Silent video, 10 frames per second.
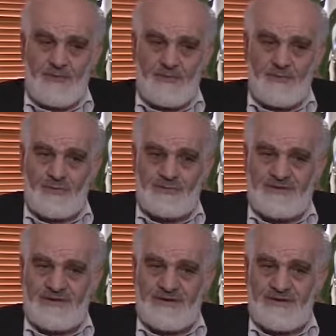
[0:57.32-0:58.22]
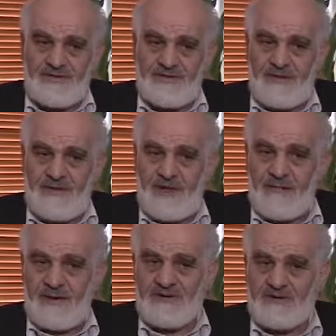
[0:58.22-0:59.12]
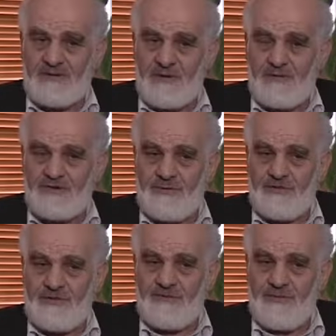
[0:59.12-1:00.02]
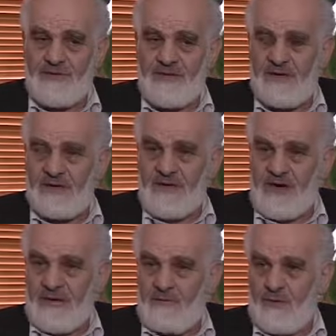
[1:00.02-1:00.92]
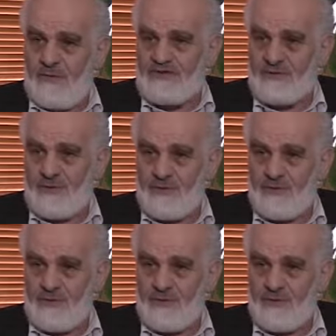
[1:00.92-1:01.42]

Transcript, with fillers: Bu stratejilerin en başında önce bir defa bir el bombası